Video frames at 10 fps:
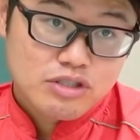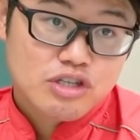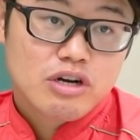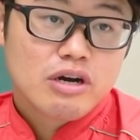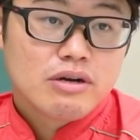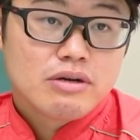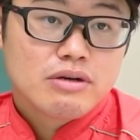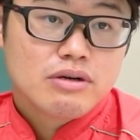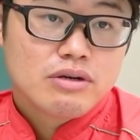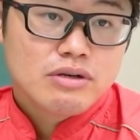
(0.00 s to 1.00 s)
じゃあ
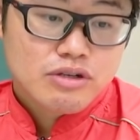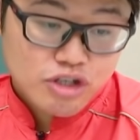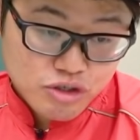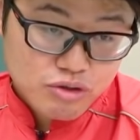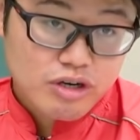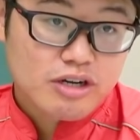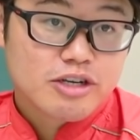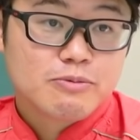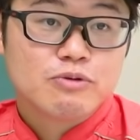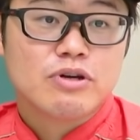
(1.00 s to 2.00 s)
いくらが
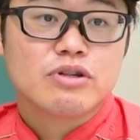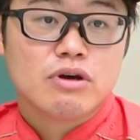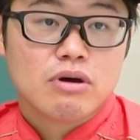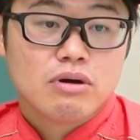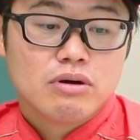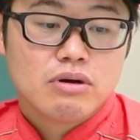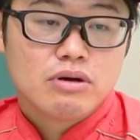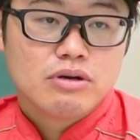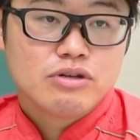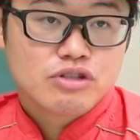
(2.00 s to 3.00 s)
希望なんだ？
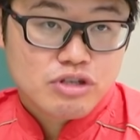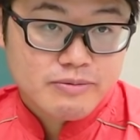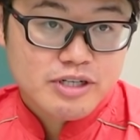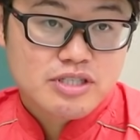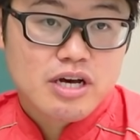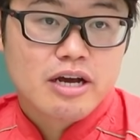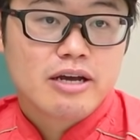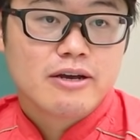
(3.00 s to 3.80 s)
言ってみなさ